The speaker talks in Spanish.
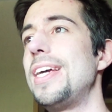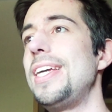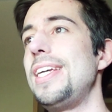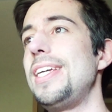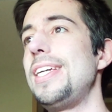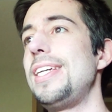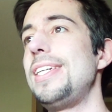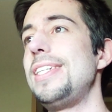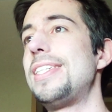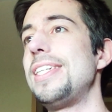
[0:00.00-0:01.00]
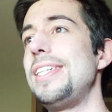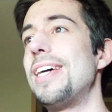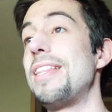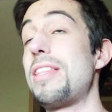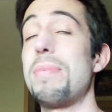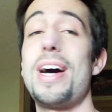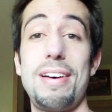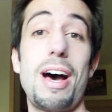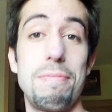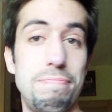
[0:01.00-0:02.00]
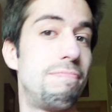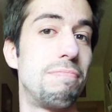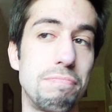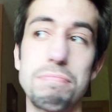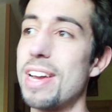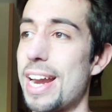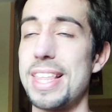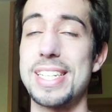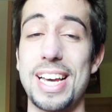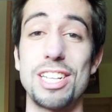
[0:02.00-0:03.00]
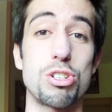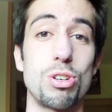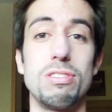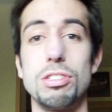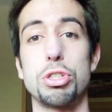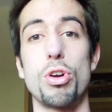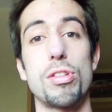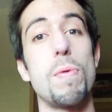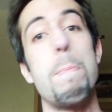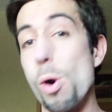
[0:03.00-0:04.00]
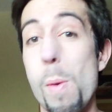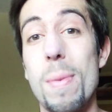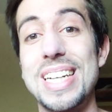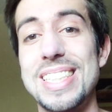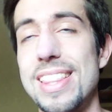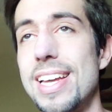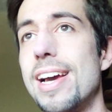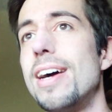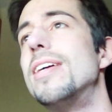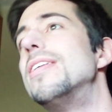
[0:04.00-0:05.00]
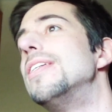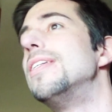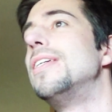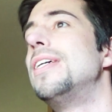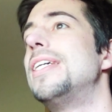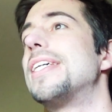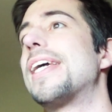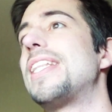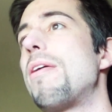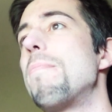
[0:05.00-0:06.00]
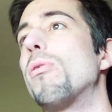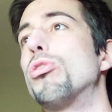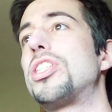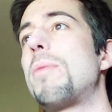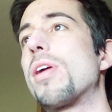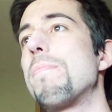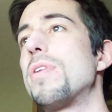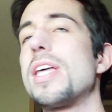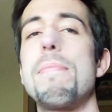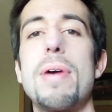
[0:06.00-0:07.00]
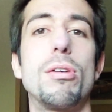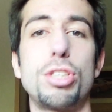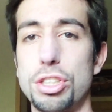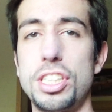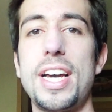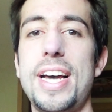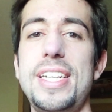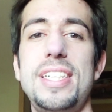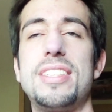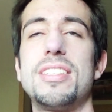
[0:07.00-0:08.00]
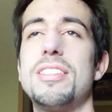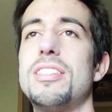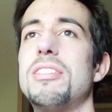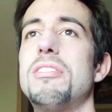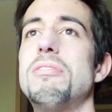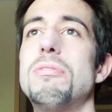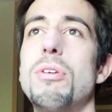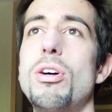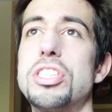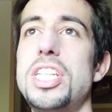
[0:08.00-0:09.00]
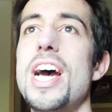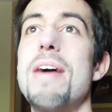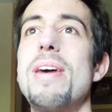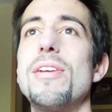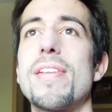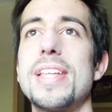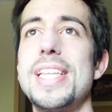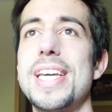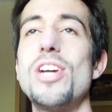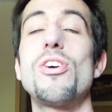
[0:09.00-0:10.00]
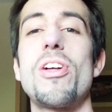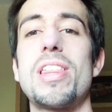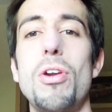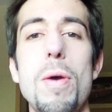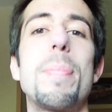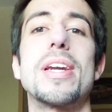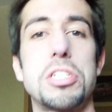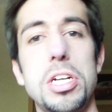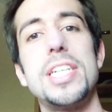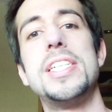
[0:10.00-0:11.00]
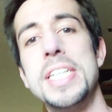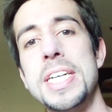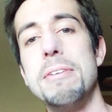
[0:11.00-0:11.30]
Y sí, encima, gracias a eso, os conozco un poco más de cerca, que también me gusta, porque puede que para vosotros digáis, hostia, Mayorcete, quiero conocerlo en persona.